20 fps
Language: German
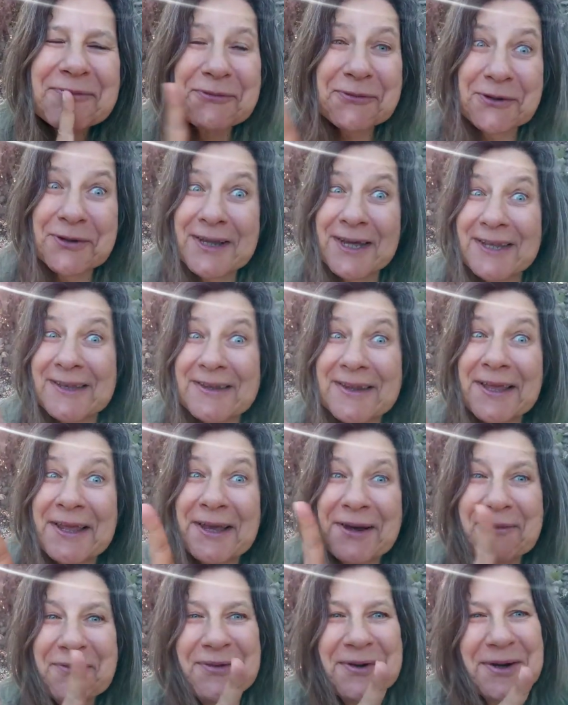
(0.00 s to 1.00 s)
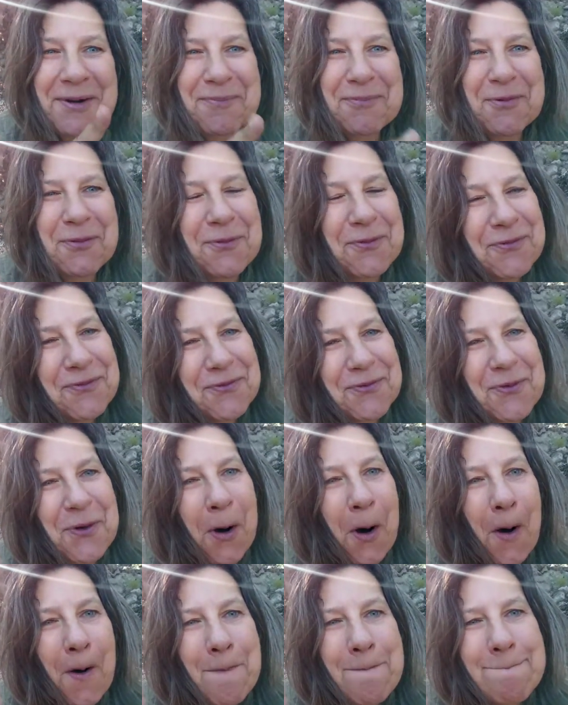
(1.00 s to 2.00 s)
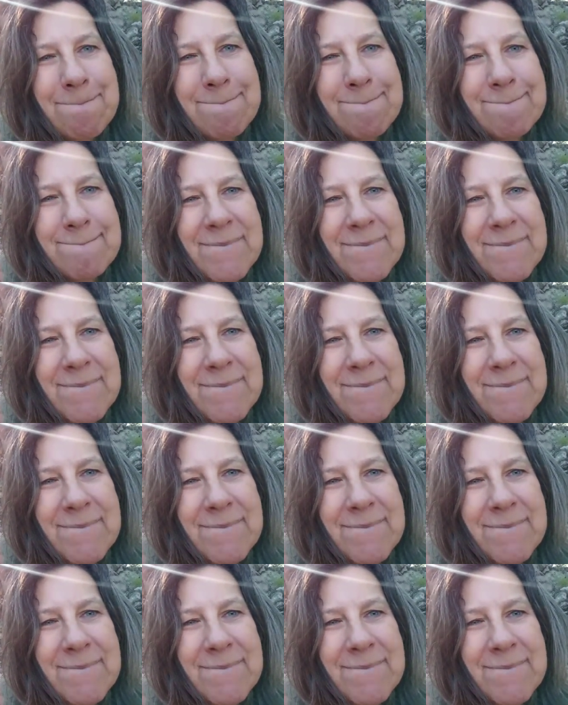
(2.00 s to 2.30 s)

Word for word: von andreawirk.com.